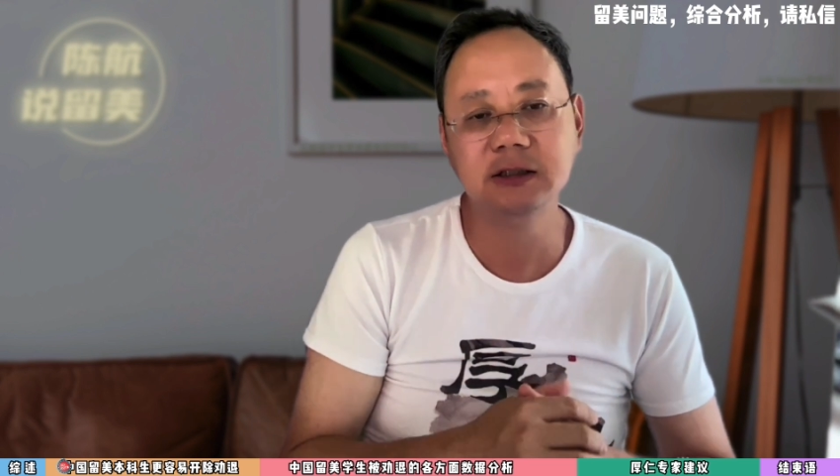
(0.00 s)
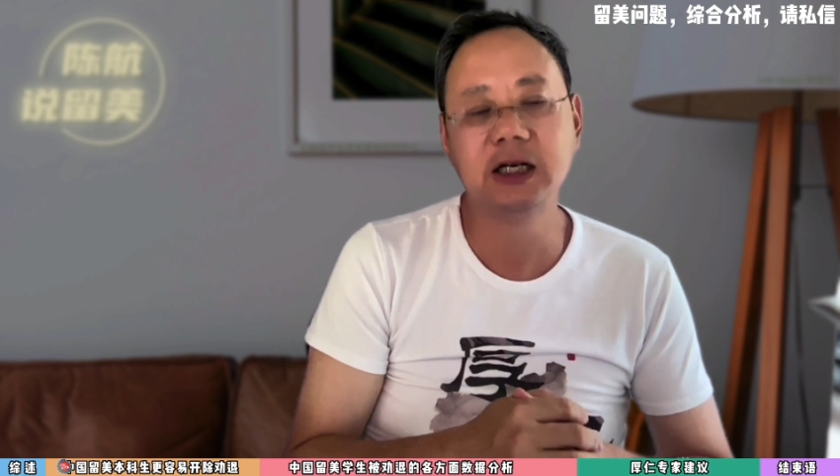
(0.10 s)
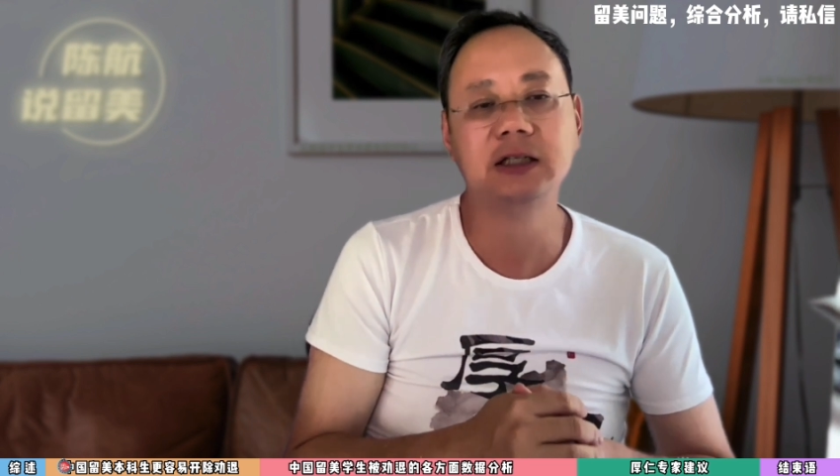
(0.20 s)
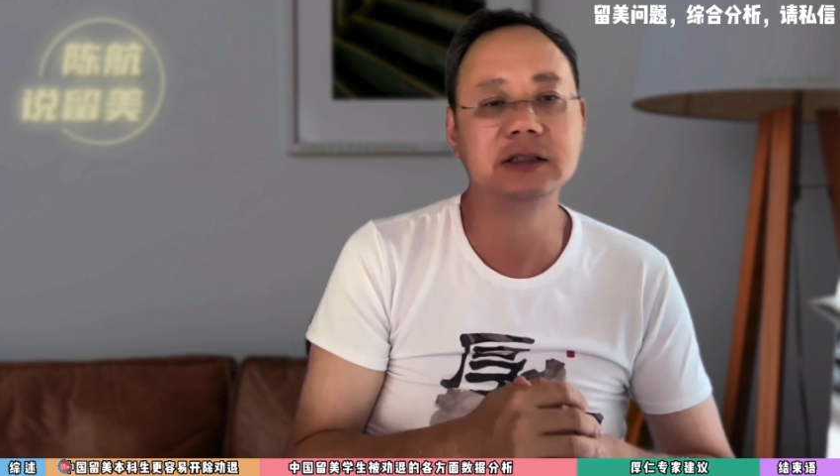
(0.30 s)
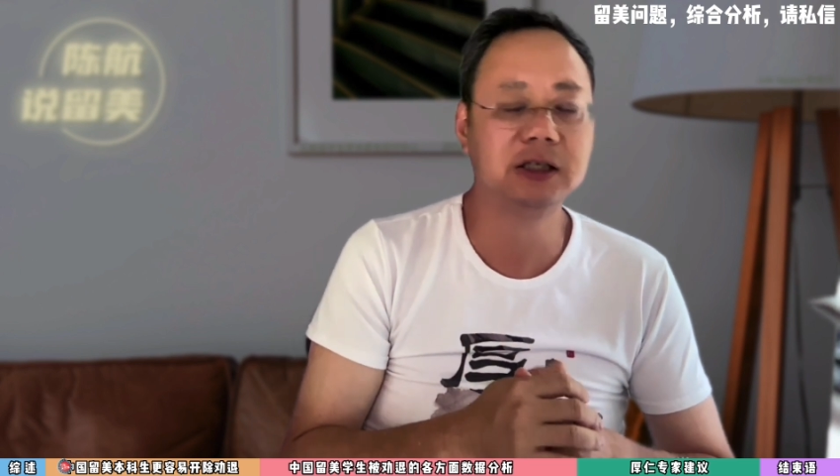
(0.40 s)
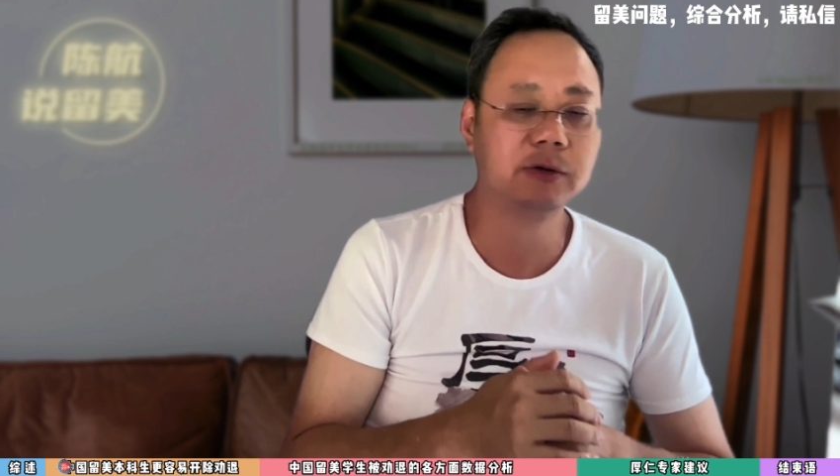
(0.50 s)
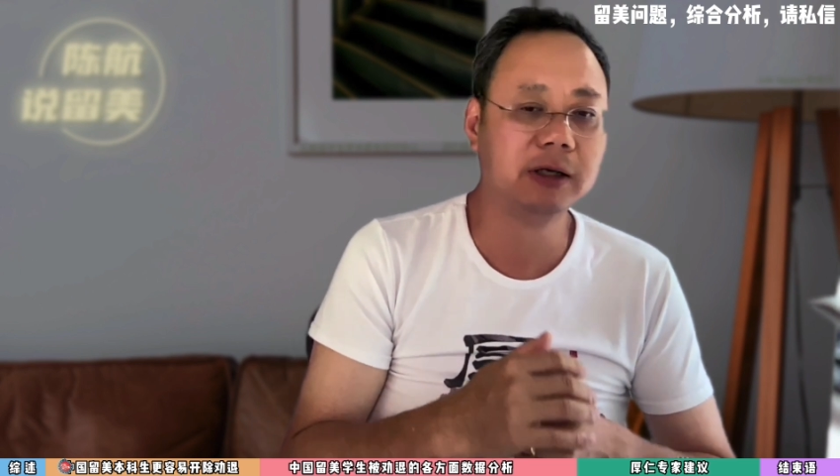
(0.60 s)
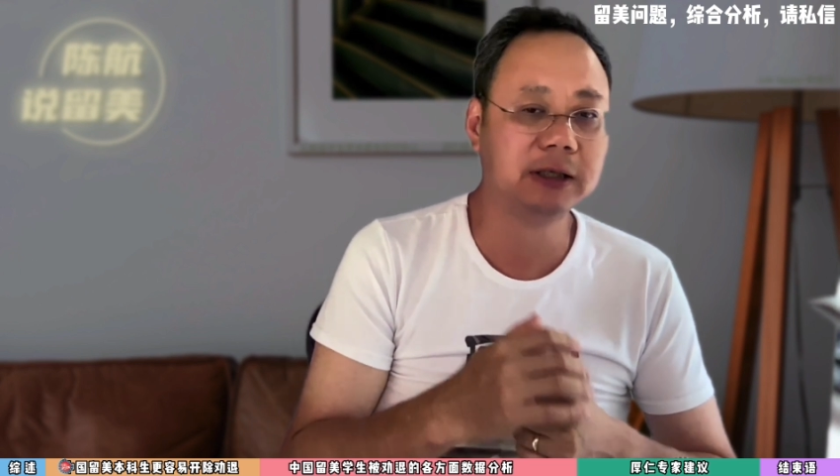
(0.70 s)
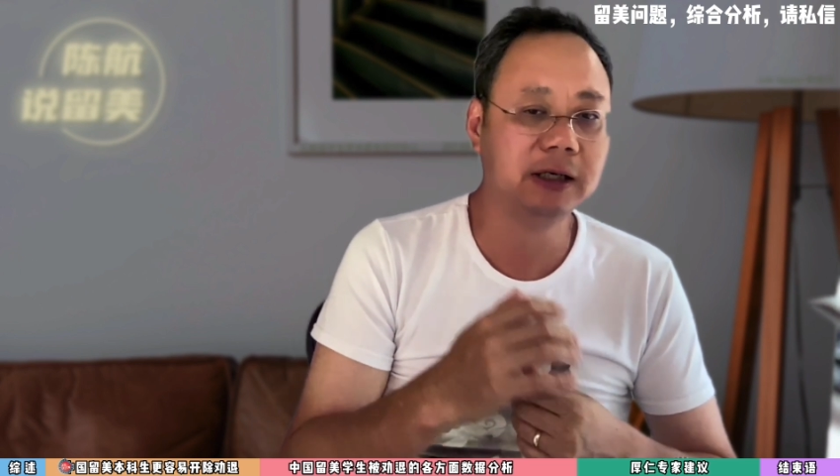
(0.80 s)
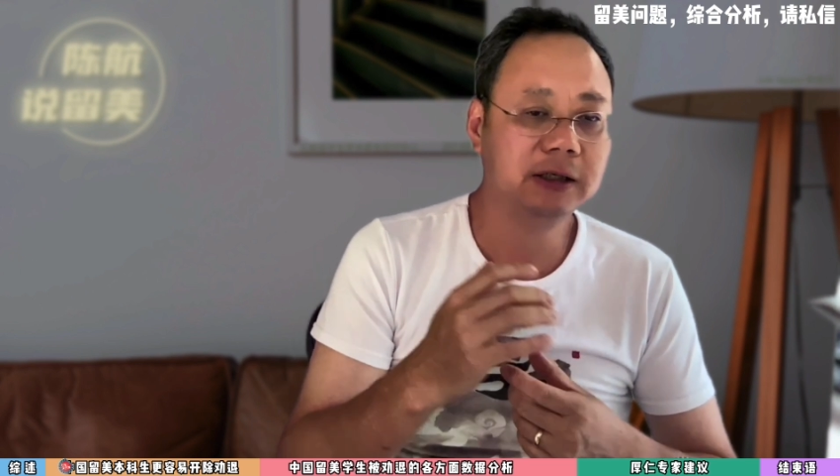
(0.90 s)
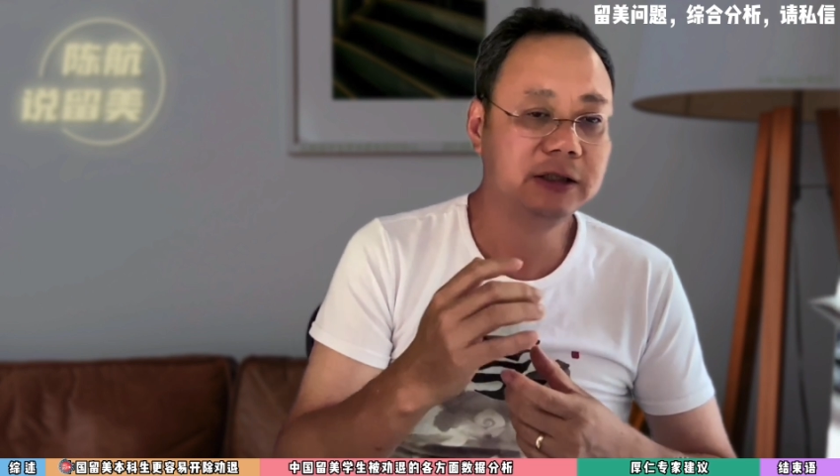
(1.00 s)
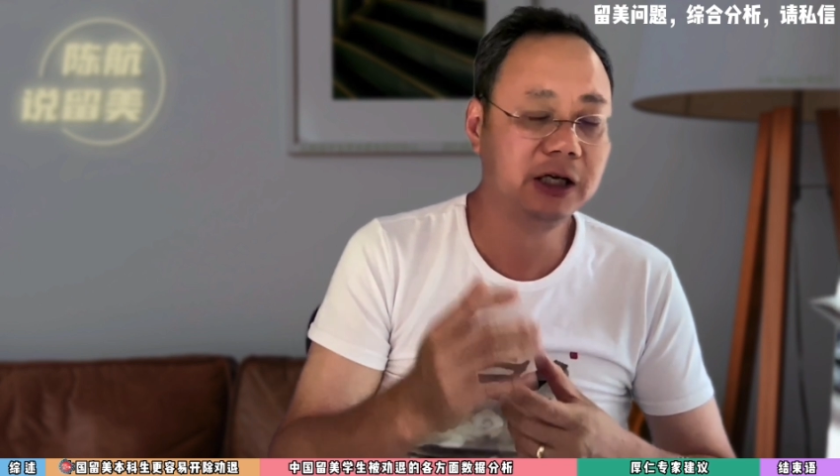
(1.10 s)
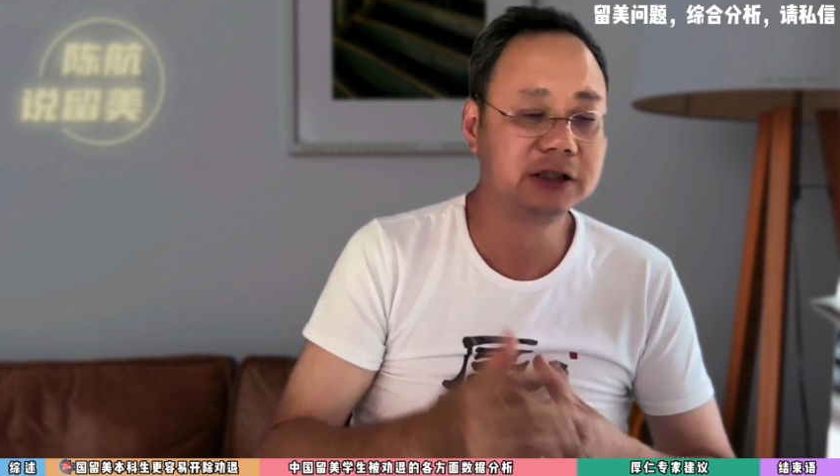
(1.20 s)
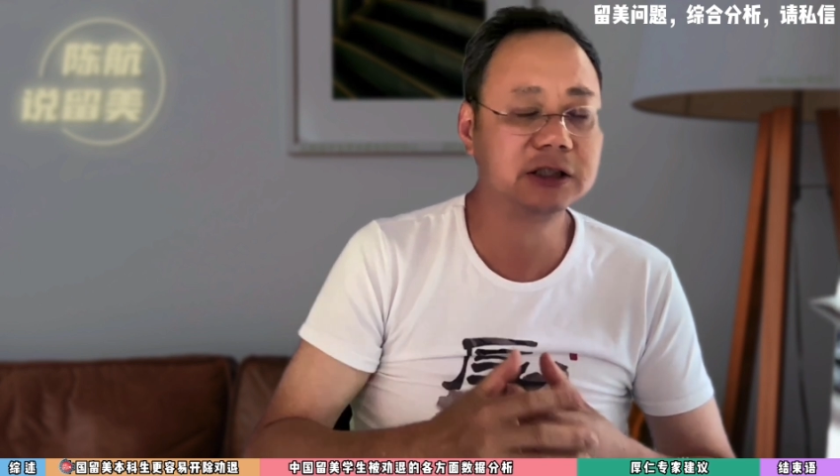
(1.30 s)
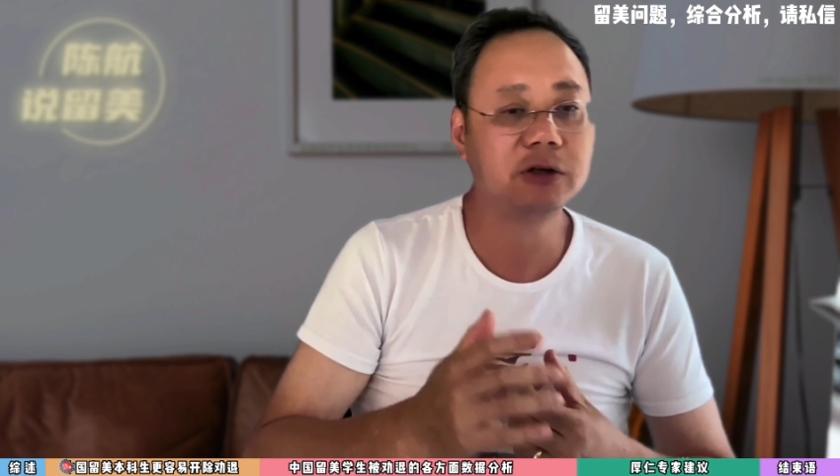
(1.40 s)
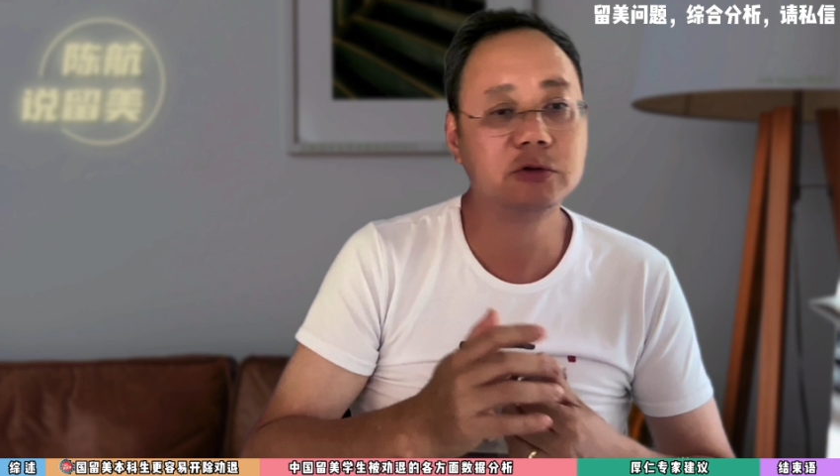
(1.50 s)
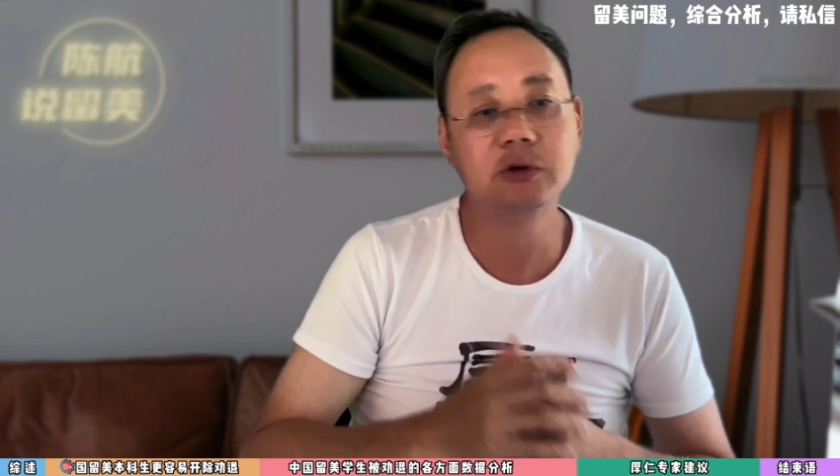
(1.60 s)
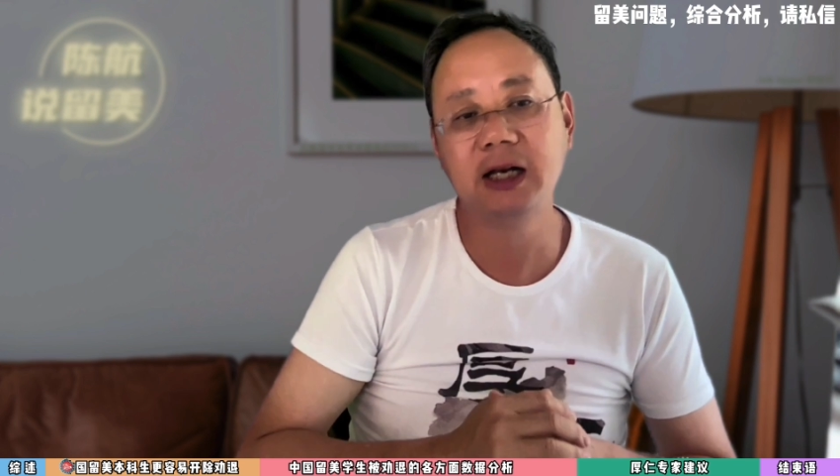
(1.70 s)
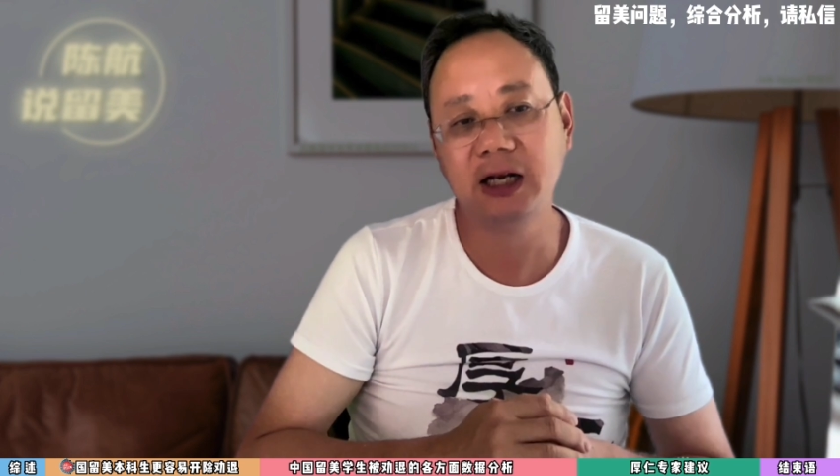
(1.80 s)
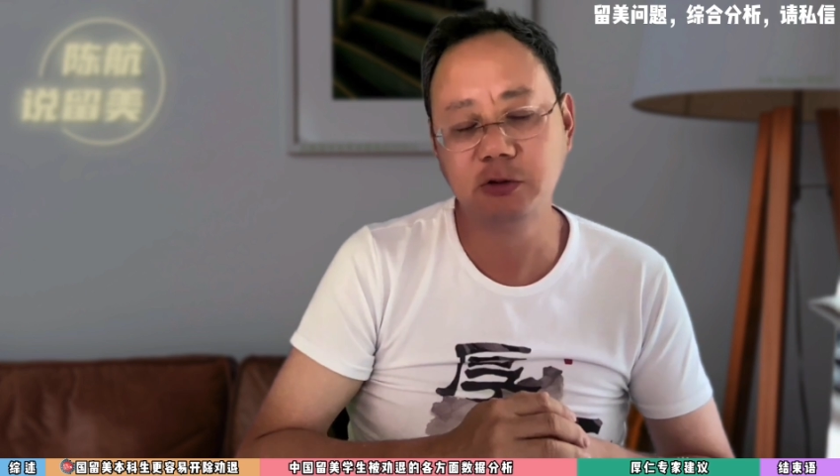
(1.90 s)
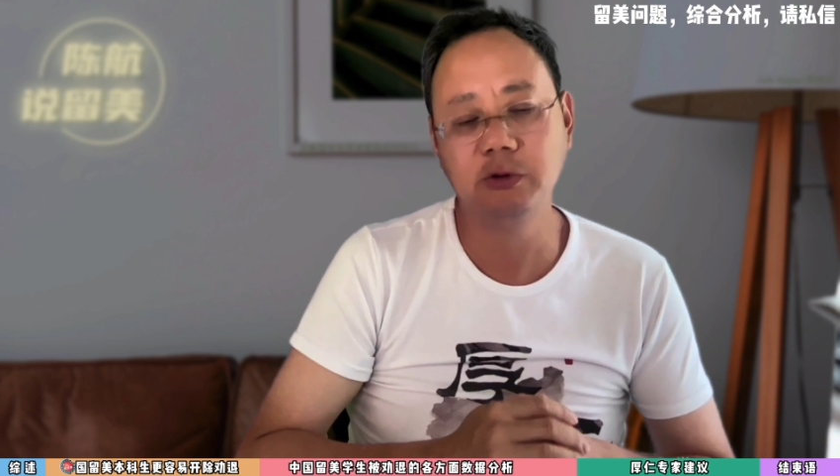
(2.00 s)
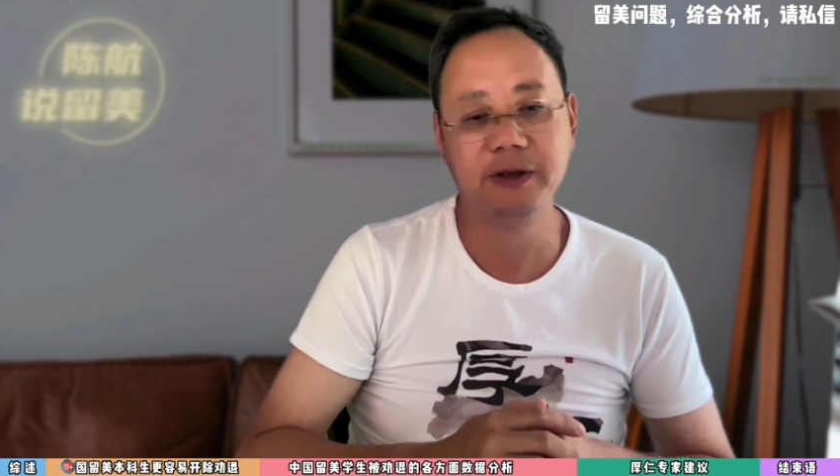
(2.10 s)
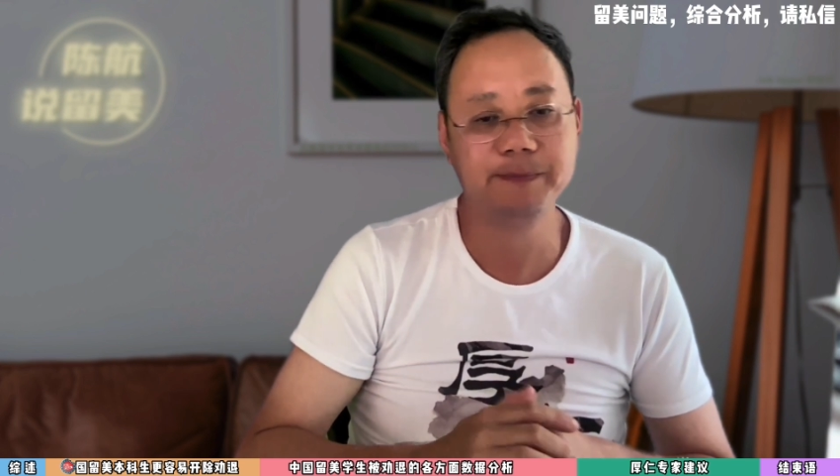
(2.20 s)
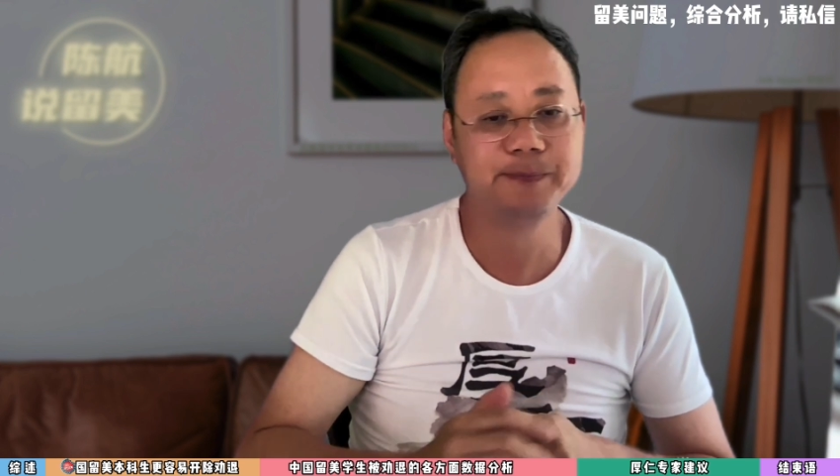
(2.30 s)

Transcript: 这样的情况呢？也知道如何来处理。